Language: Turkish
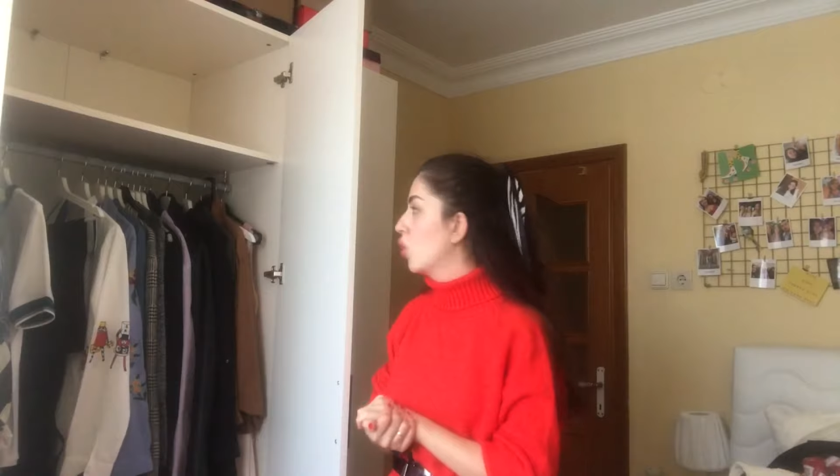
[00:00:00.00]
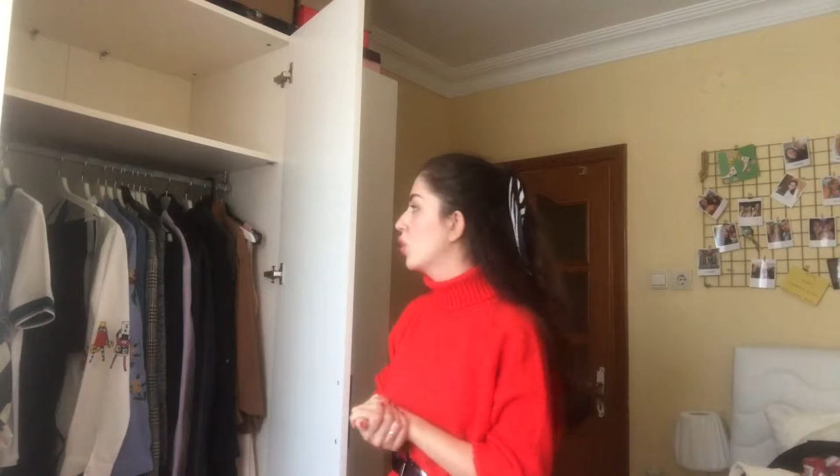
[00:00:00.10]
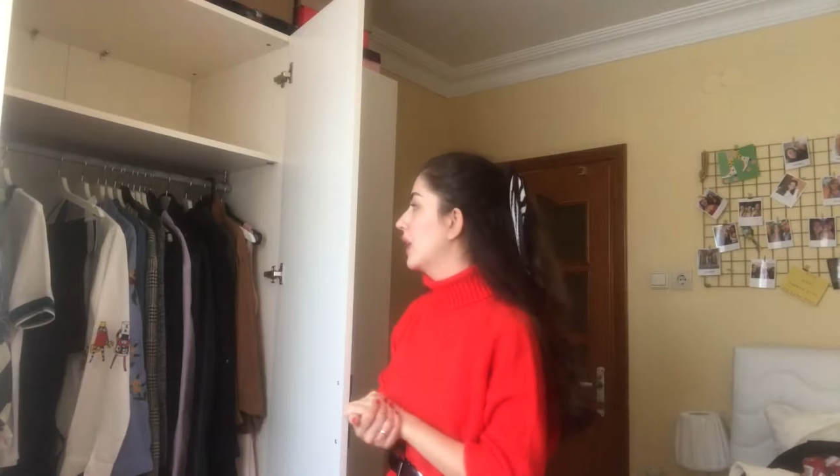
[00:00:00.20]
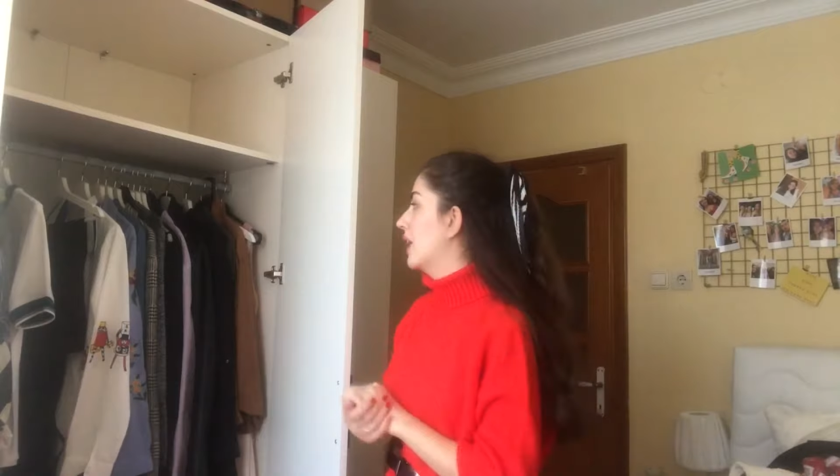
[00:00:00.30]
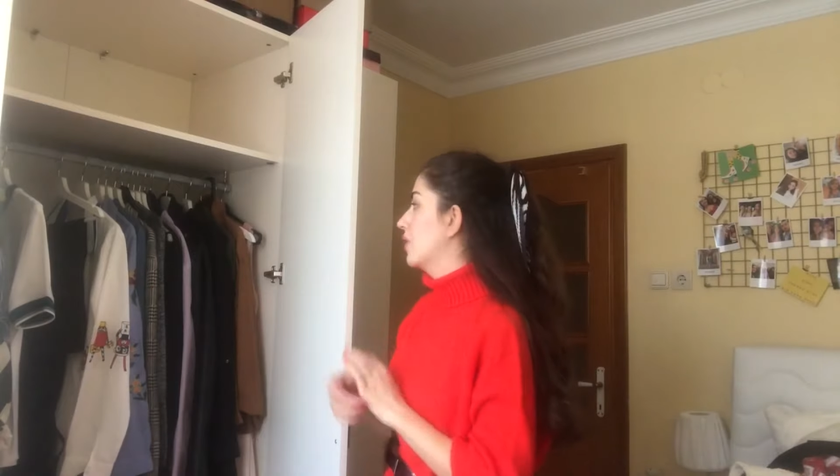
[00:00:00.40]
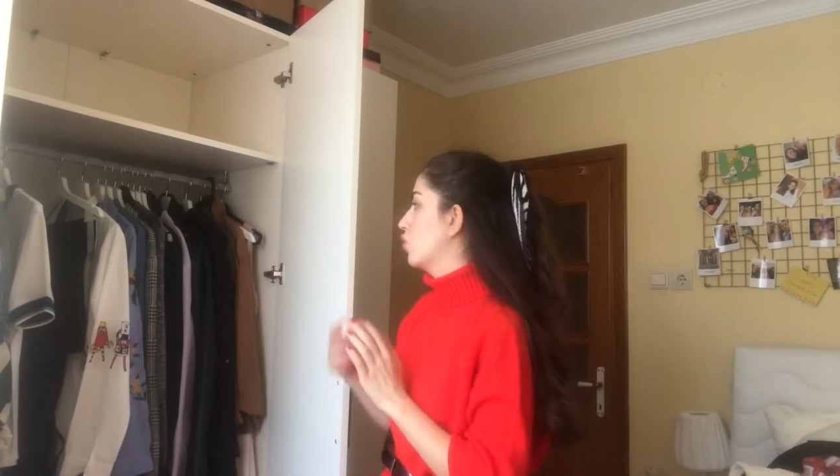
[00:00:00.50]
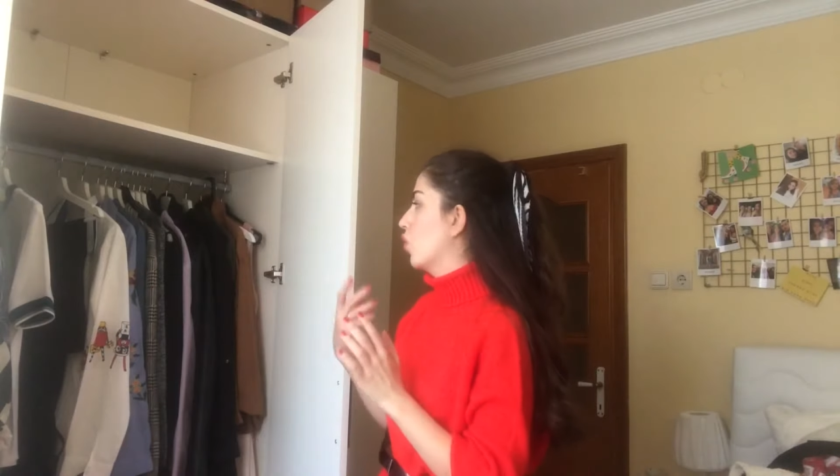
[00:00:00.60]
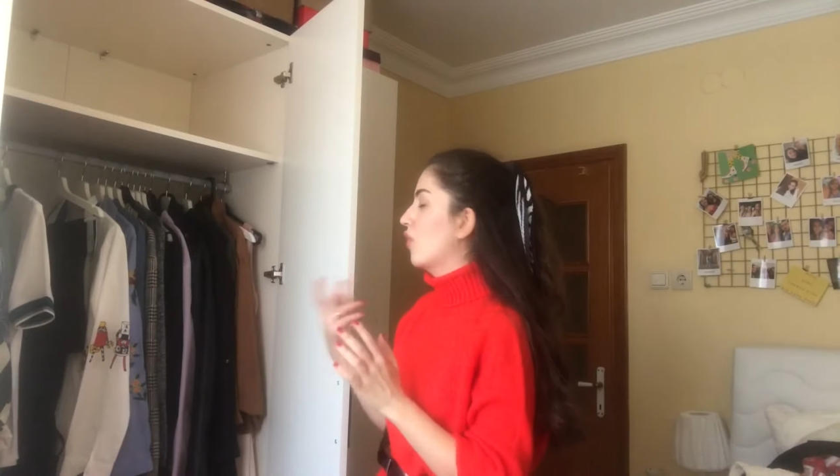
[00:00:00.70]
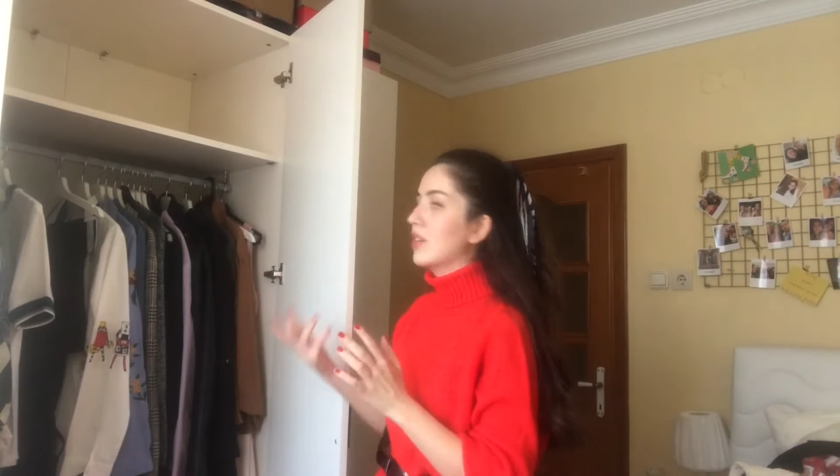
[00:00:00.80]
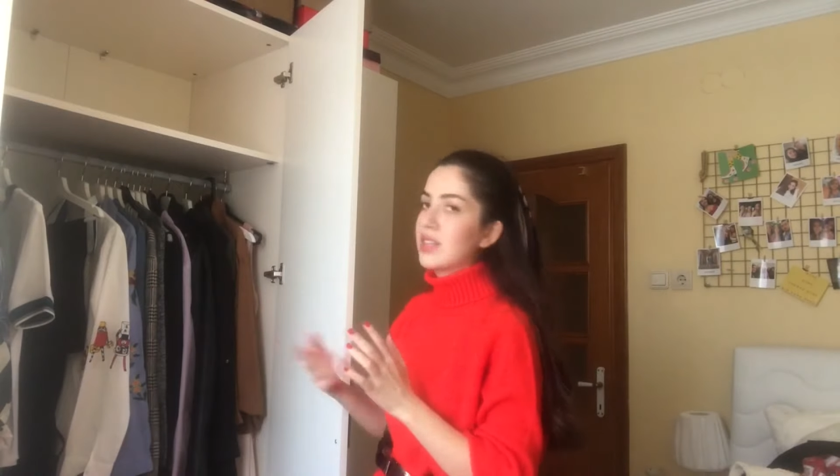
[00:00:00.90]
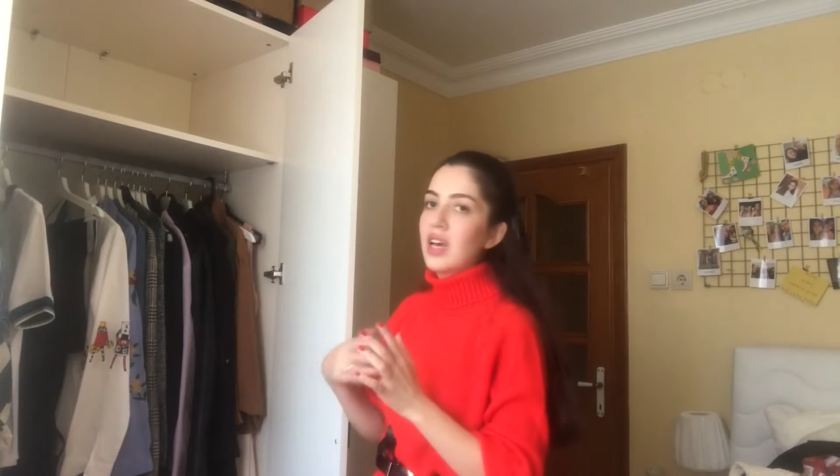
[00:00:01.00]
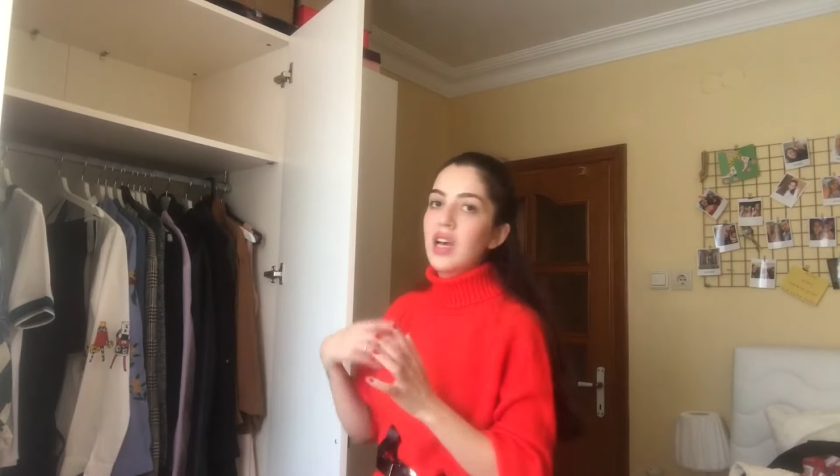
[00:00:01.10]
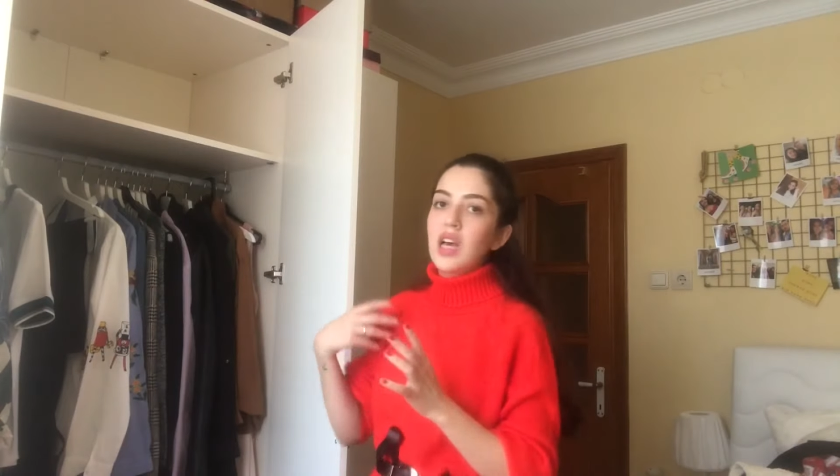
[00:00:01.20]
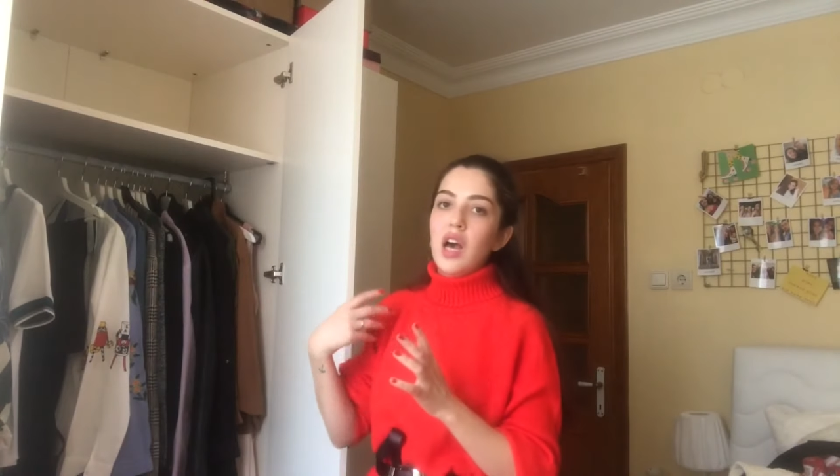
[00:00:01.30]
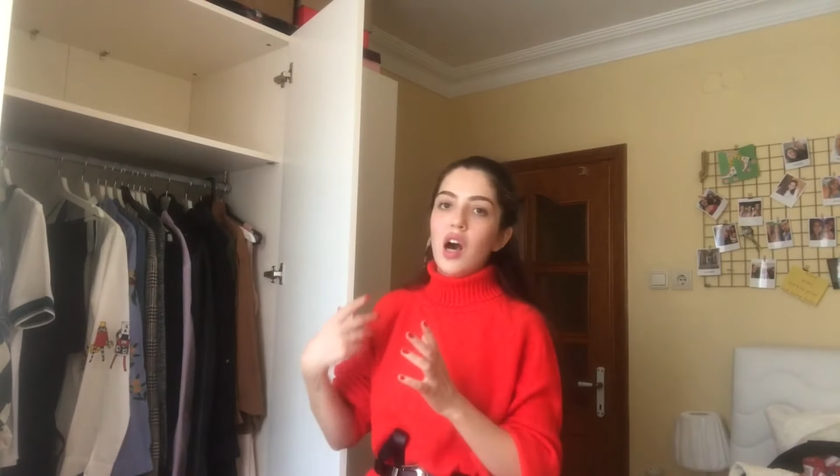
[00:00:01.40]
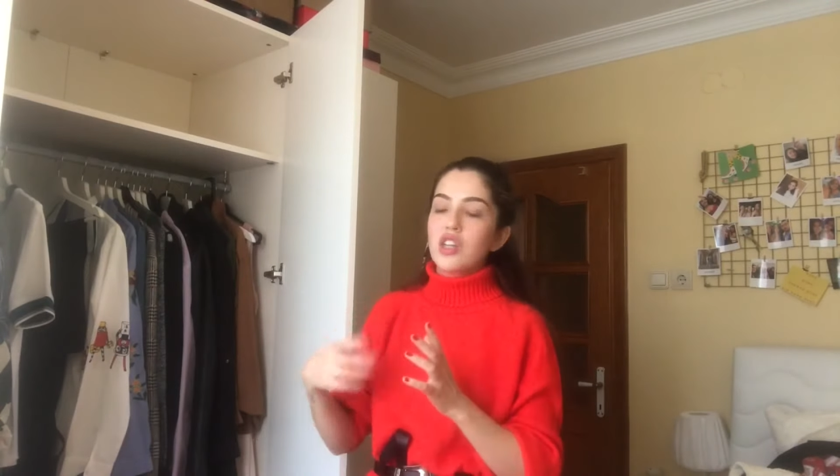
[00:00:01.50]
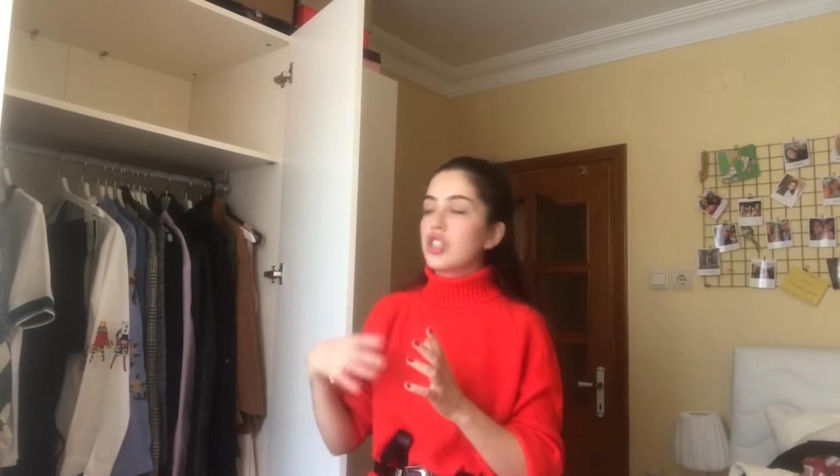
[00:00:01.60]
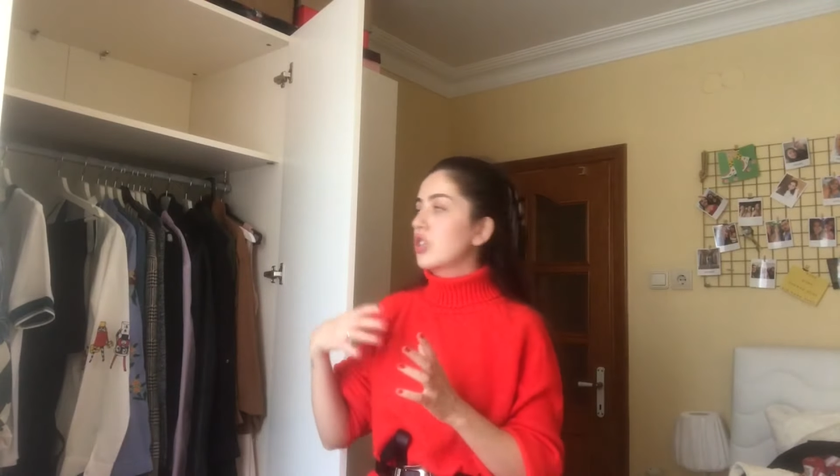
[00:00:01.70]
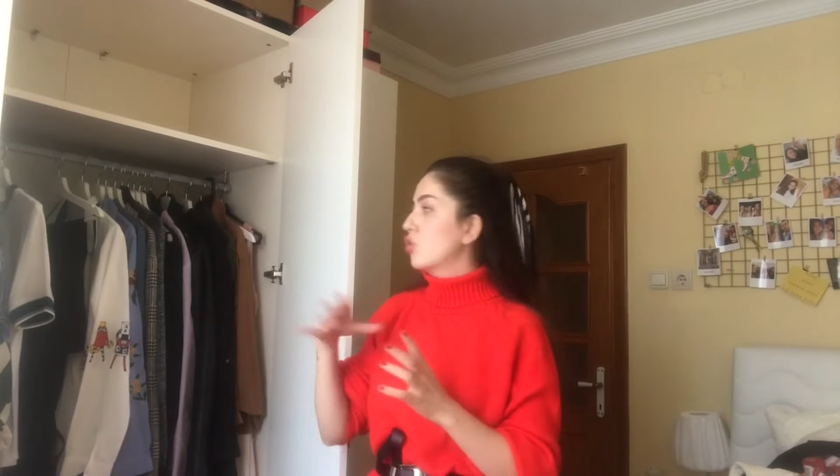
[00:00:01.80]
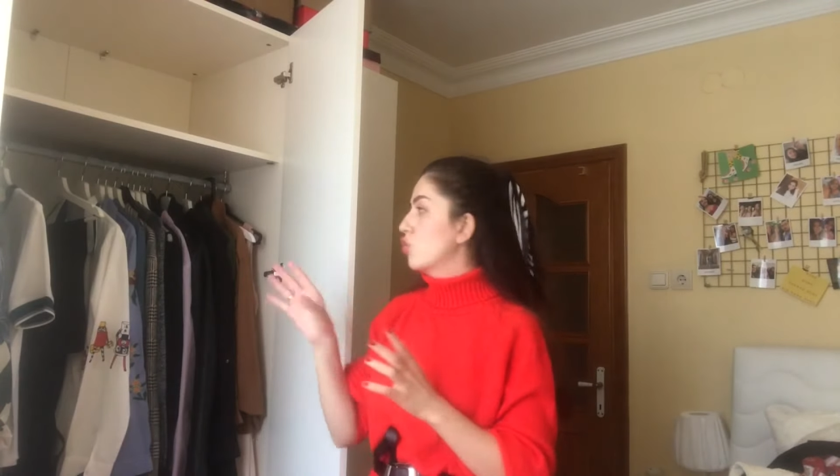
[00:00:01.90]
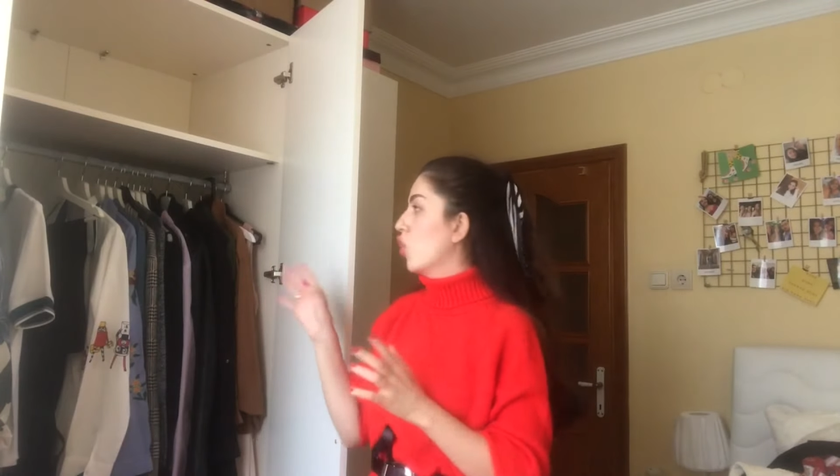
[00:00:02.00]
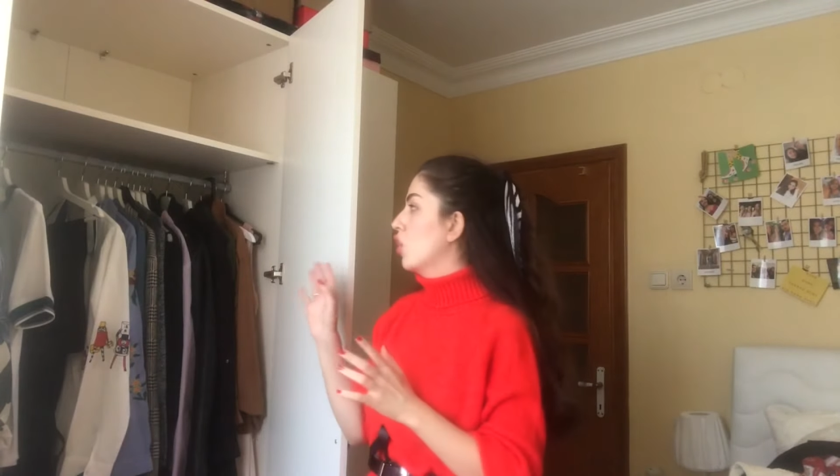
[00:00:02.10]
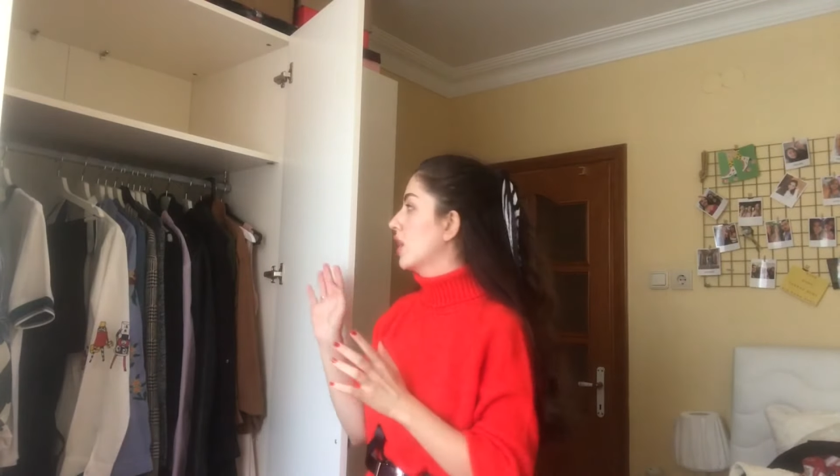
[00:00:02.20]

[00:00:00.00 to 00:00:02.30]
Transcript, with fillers: Yani çok fazla aşırı tişörtle